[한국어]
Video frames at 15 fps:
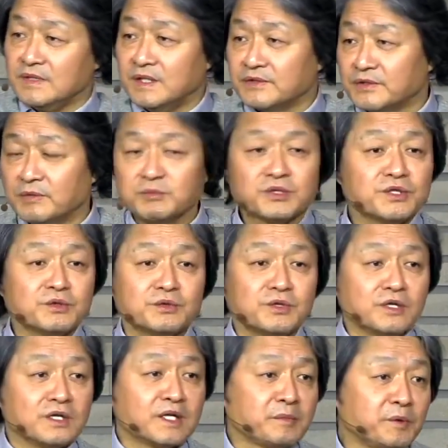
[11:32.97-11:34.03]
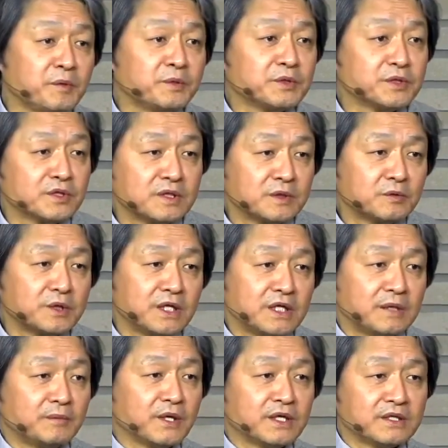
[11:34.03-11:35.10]
젊은 친구들 이렇게 보면요, 우리
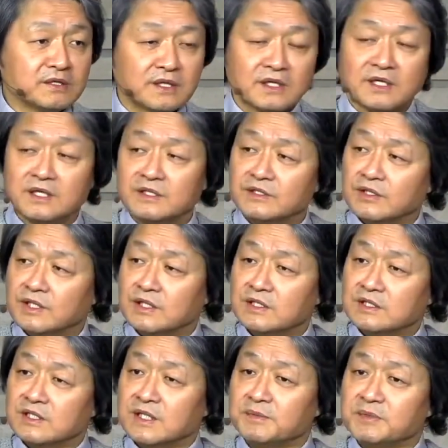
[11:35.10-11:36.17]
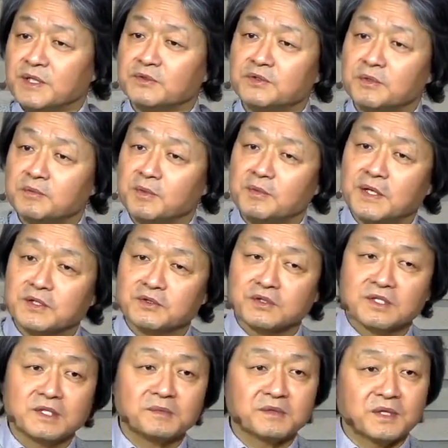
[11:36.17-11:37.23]
이번에 어, 저희 신입 사원들 뽑아가지고
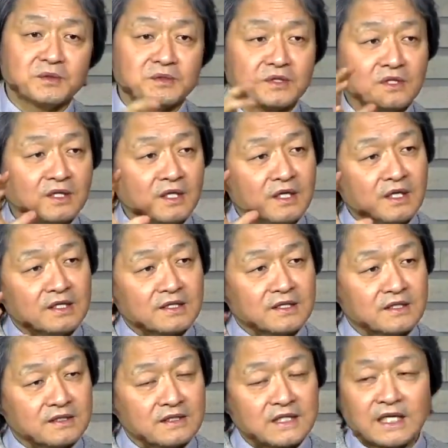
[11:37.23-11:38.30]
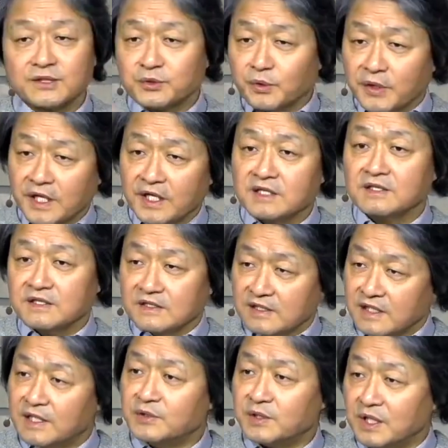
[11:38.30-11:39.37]
신입 사원들 자기 소개하는
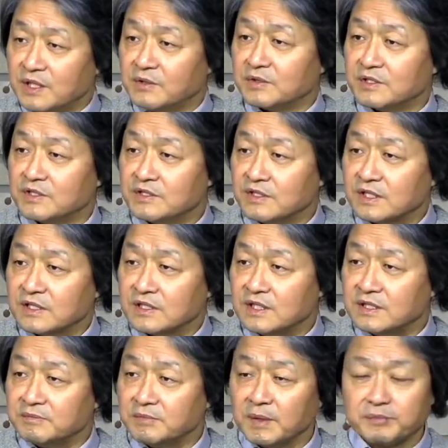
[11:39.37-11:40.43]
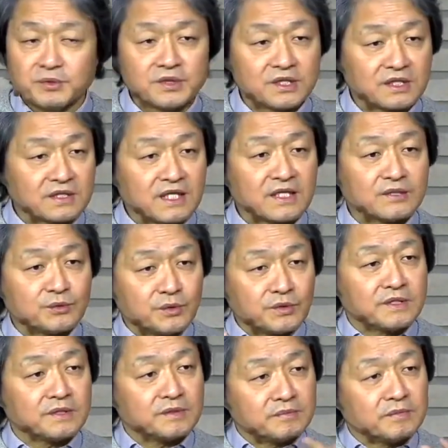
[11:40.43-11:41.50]
내용이 나오거든요. 몇 분씩 자기 소,
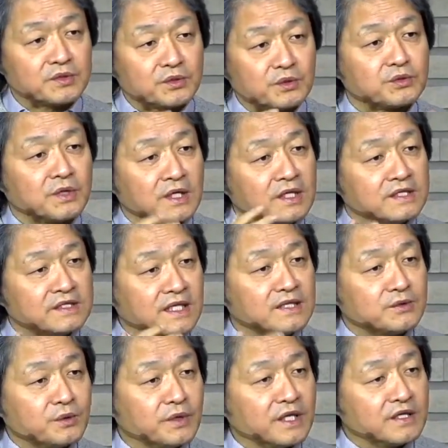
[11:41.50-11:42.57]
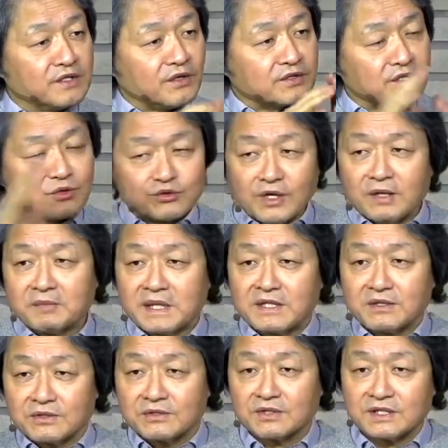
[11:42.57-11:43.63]
몇 초, 자기 소개하는 영상을 쫙
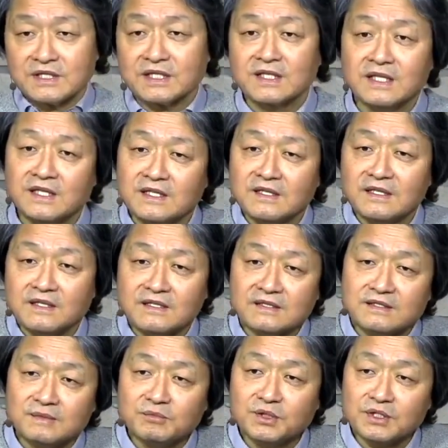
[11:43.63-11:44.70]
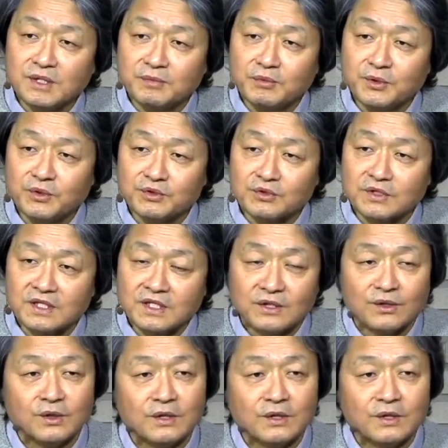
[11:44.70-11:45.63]
만들어서 이제 시무식 때 보여주는데요.